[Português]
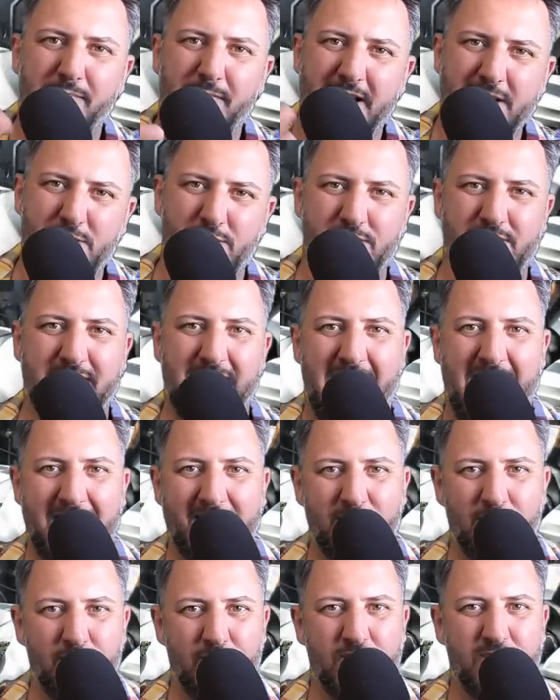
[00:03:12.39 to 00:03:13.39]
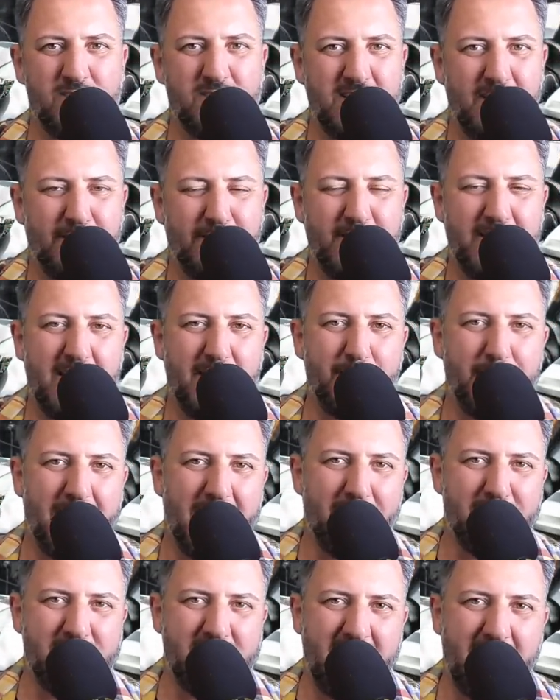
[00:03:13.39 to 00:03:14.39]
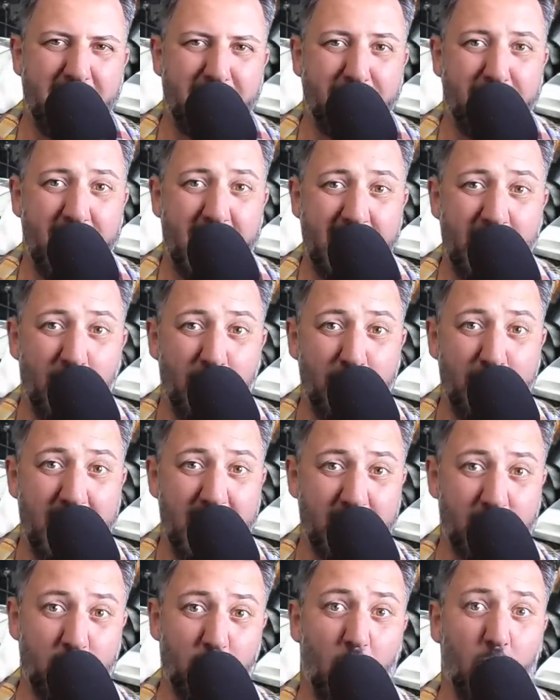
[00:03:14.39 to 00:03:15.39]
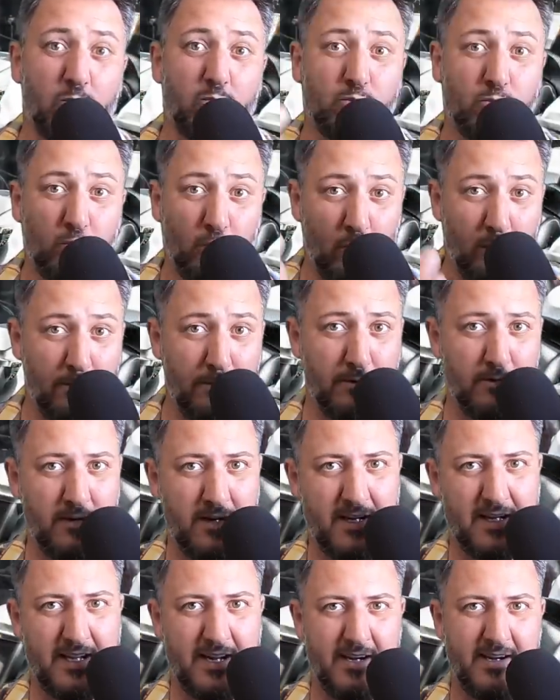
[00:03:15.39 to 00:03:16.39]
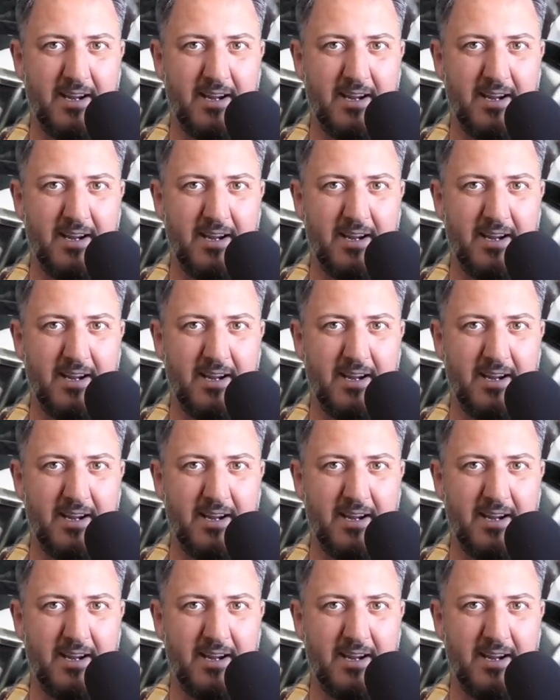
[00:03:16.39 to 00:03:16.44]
mas os dados da FenaBrava se referem ao mês de outubro, né, cara?